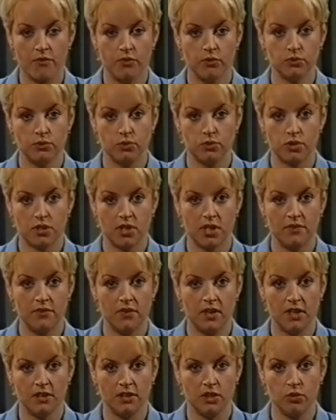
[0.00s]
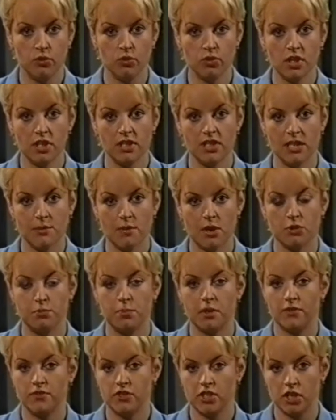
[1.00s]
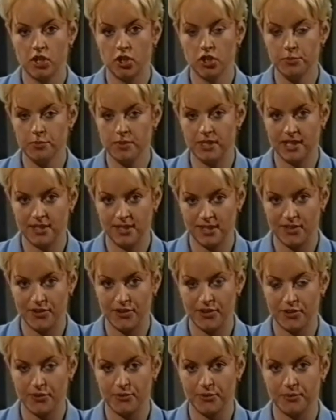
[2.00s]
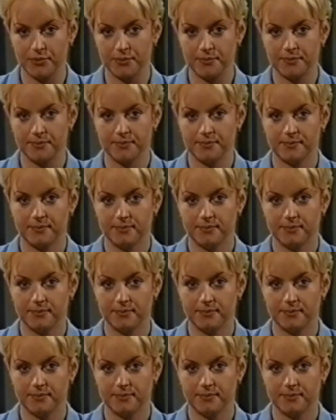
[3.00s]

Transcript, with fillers: Fundusz ten w Jeleniej Górze działa od 1 lipca tego roku.